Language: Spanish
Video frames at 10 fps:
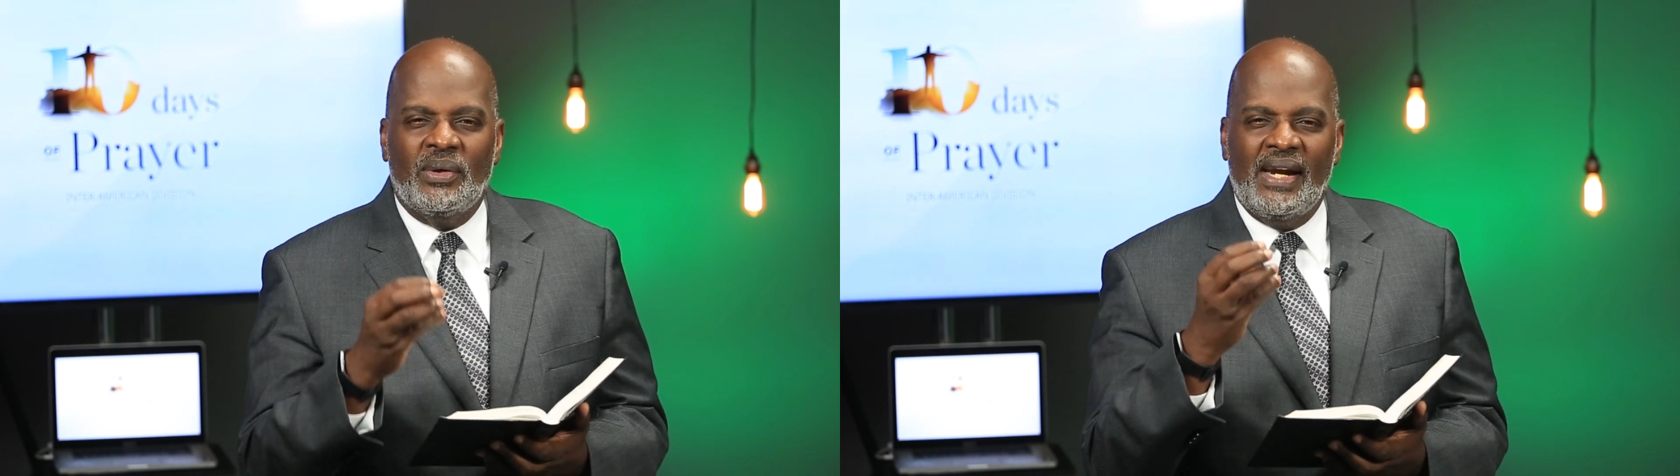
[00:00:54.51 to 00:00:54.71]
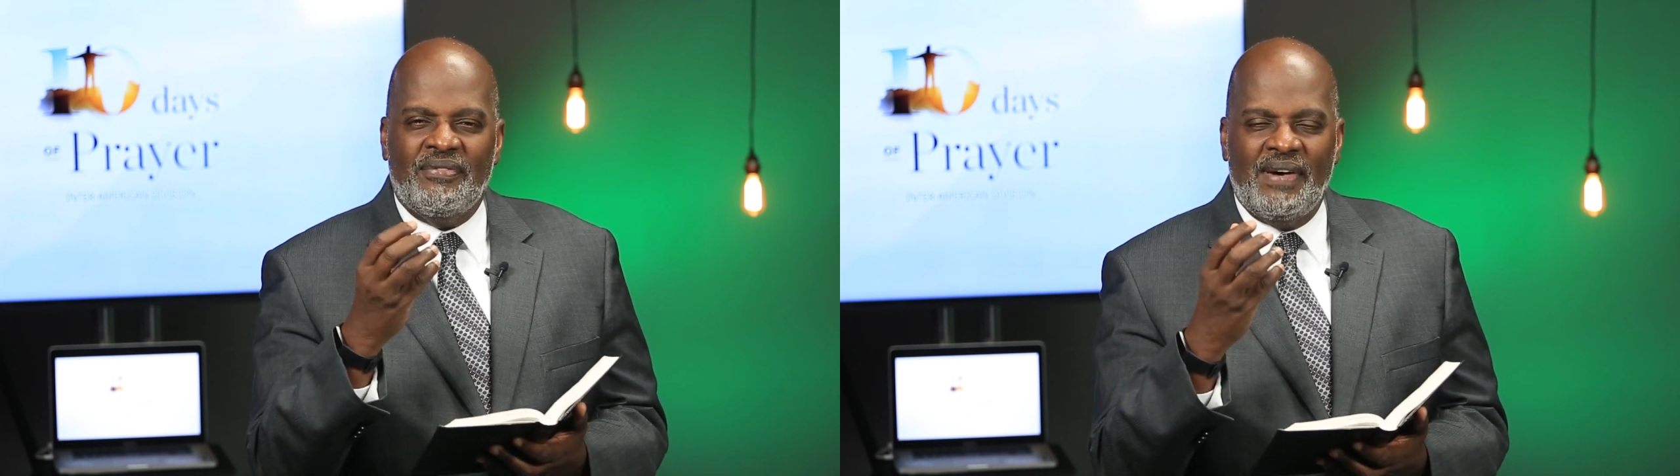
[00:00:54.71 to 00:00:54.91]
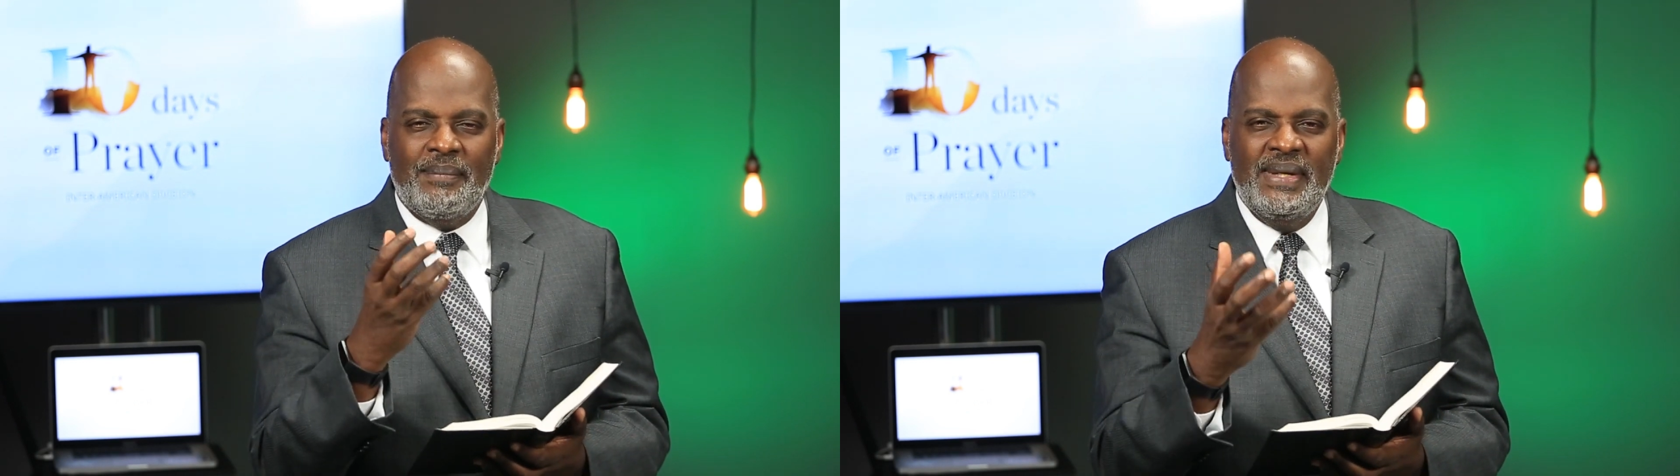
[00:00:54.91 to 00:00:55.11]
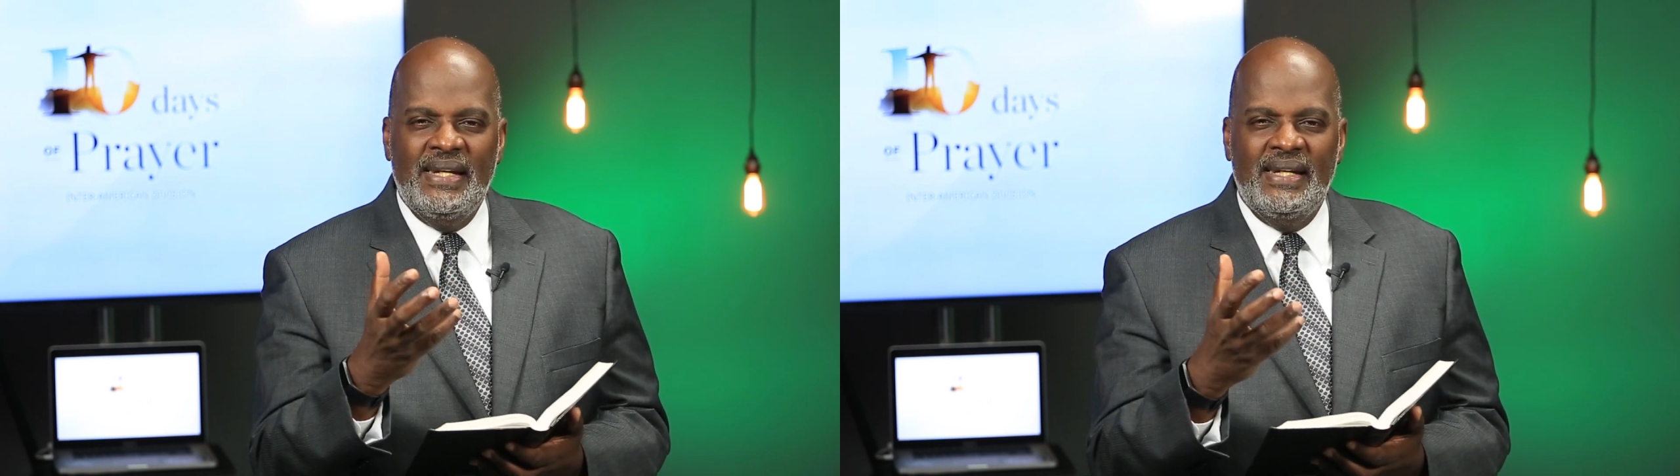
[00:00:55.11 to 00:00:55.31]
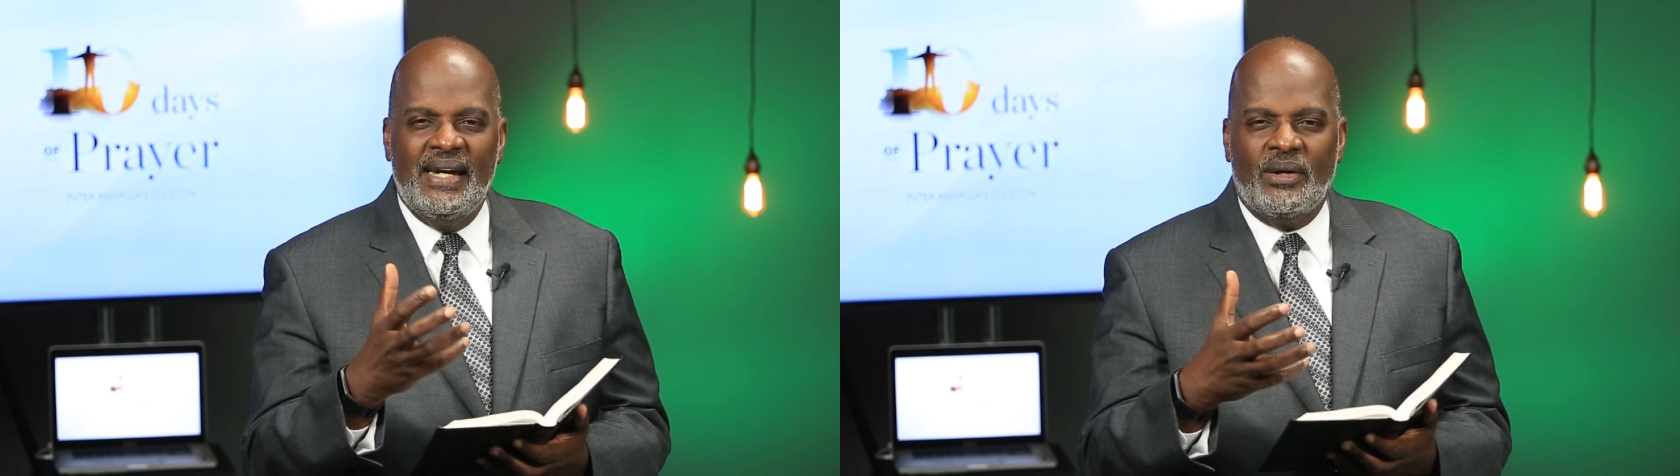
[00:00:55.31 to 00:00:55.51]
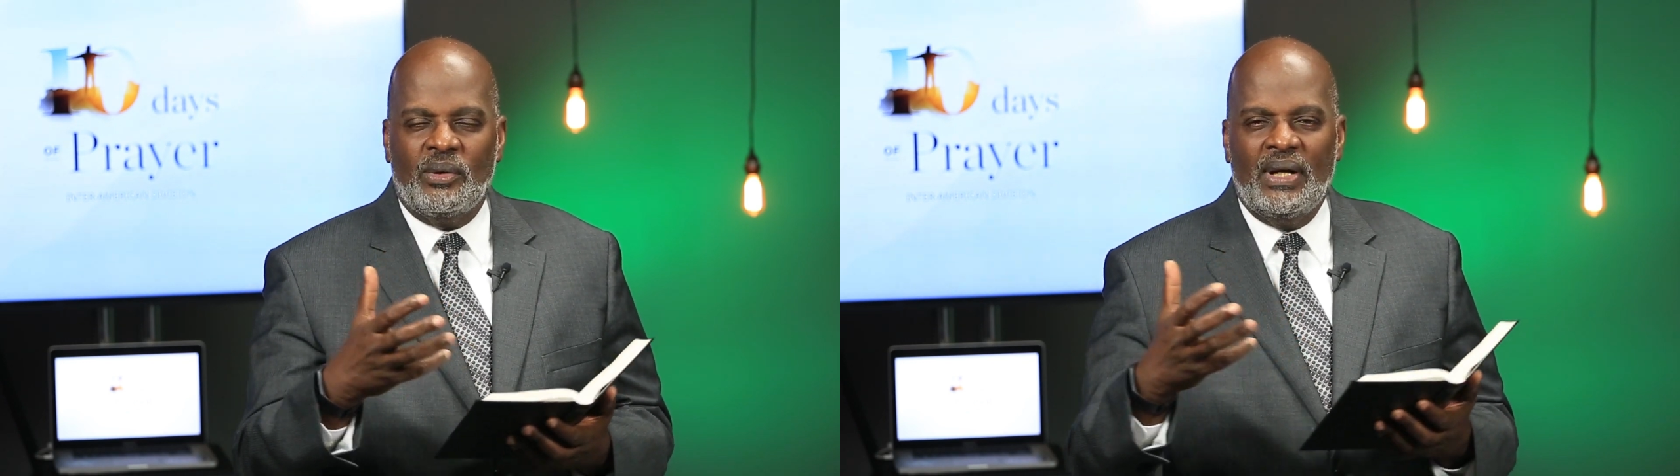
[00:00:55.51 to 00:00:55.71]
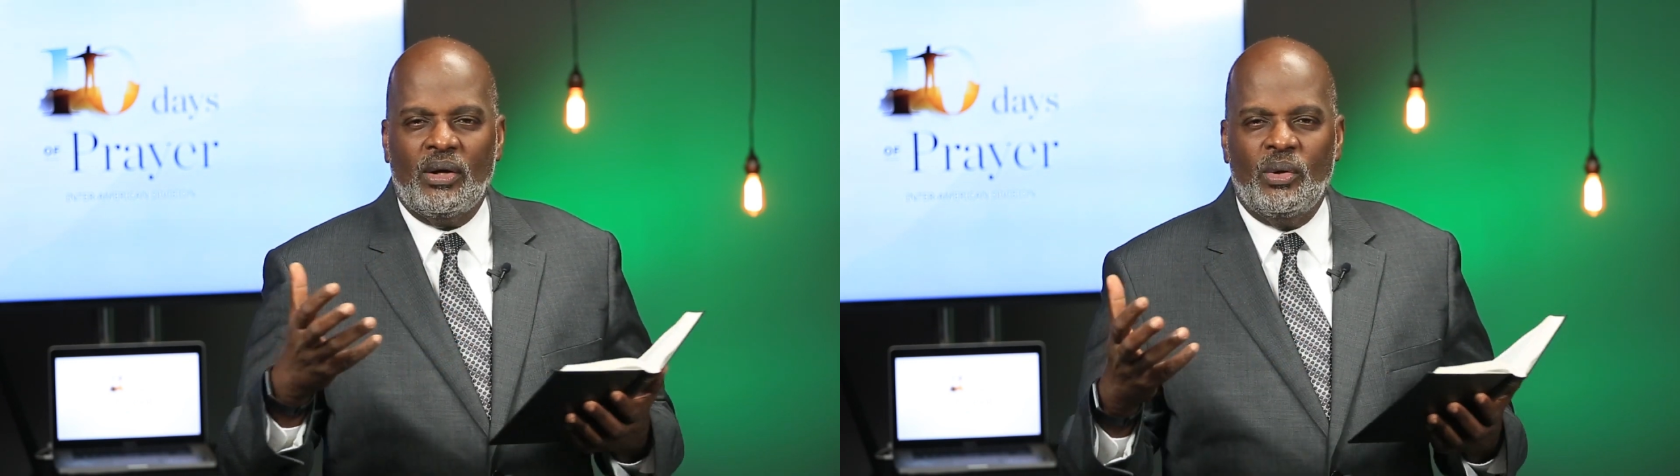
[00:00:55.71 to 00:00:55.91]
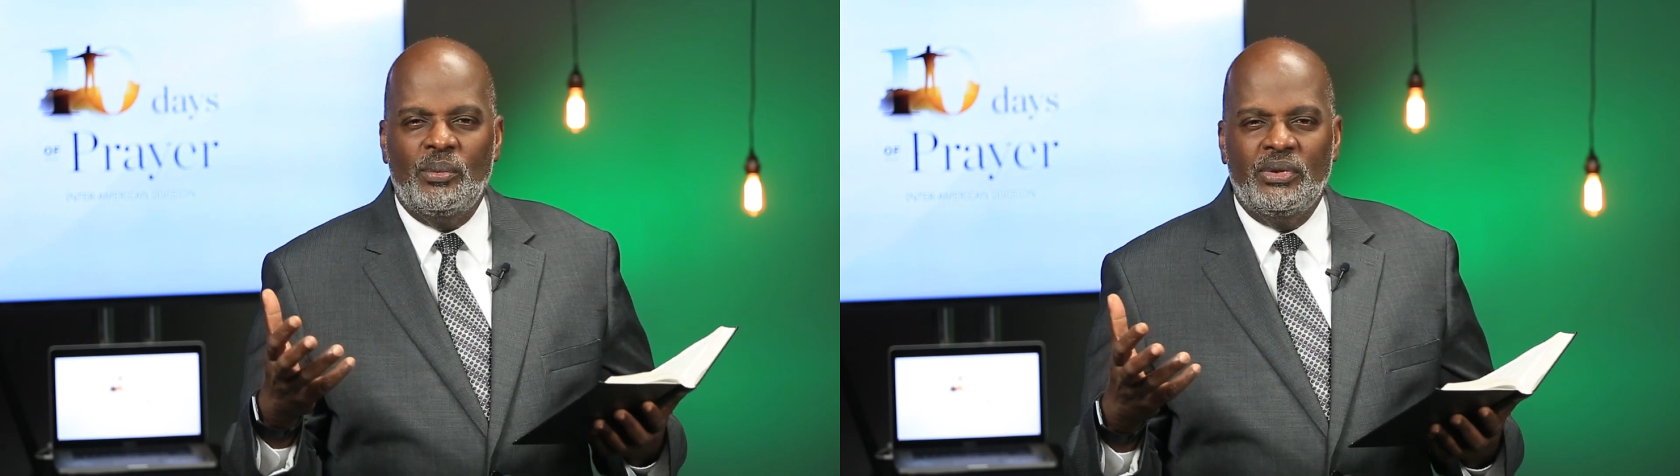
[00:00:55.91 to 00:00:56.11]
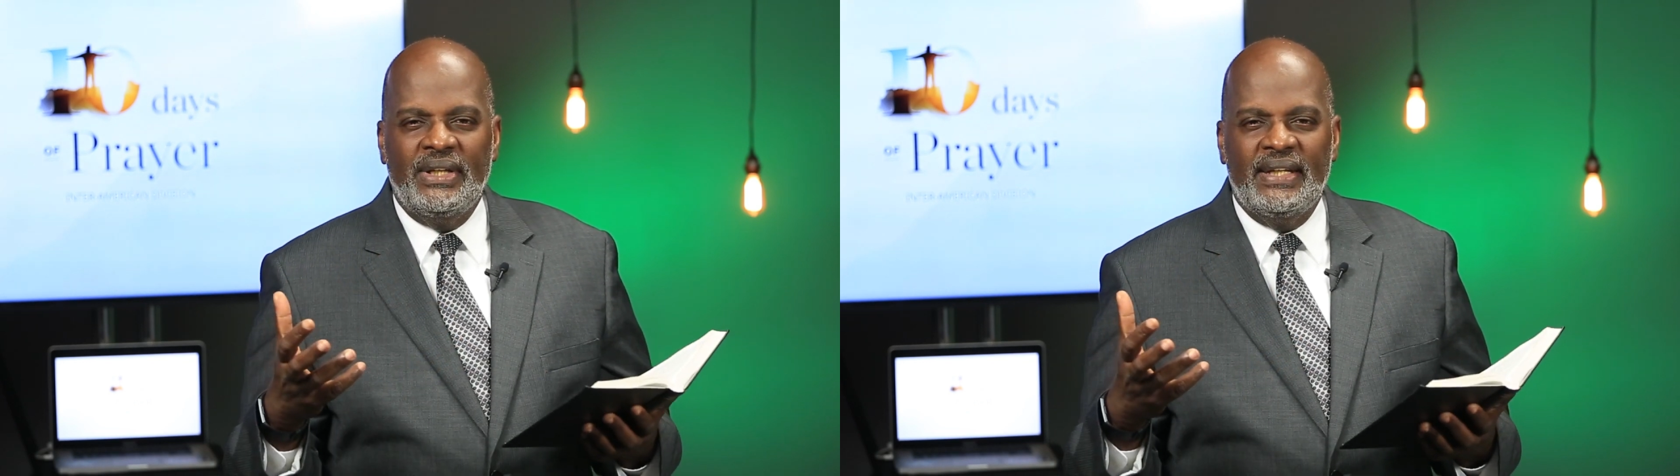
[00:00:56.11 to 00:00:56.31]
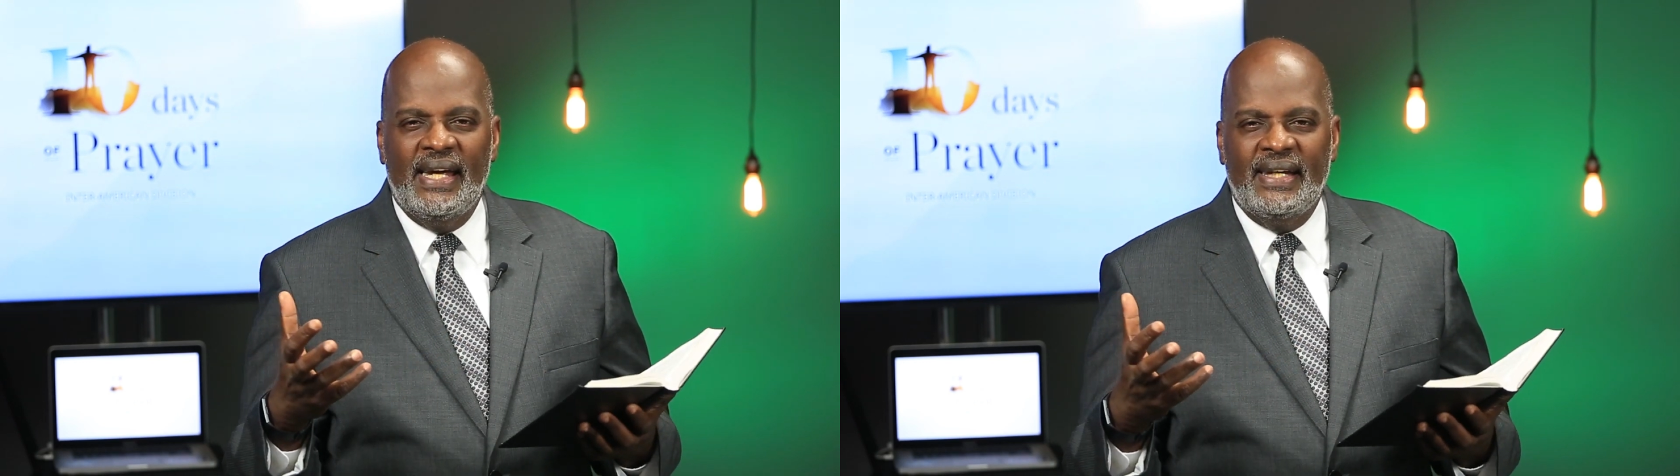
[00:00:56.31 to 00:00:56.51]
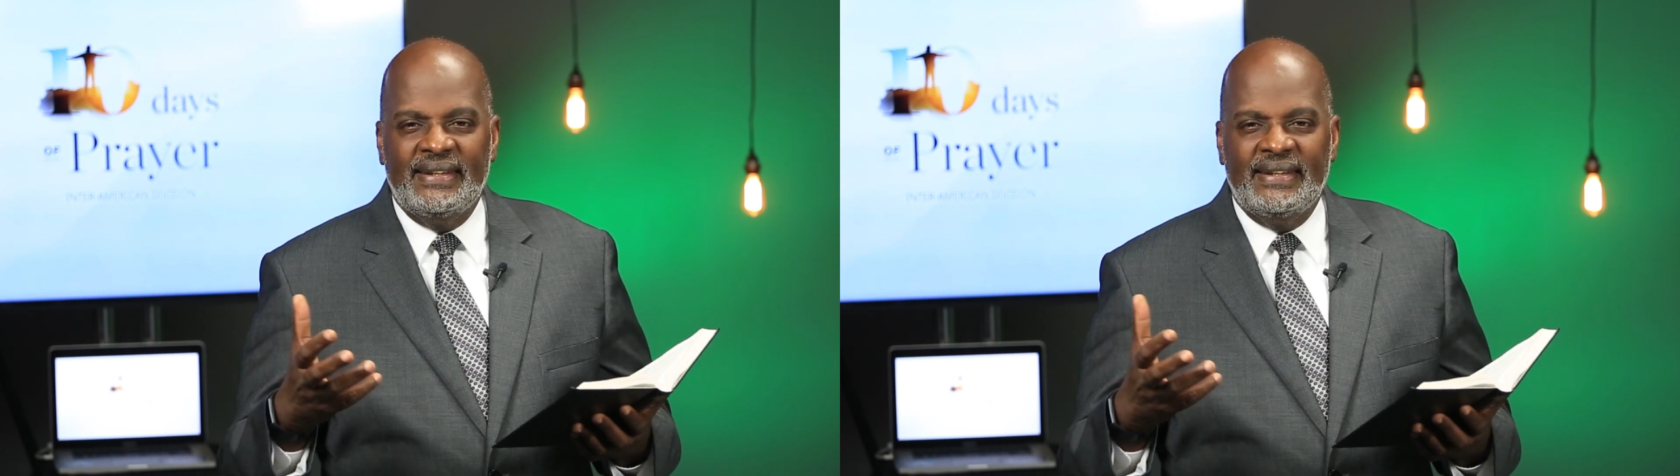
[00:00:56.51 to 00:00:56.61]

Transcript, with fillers: con la familia, con la comunidad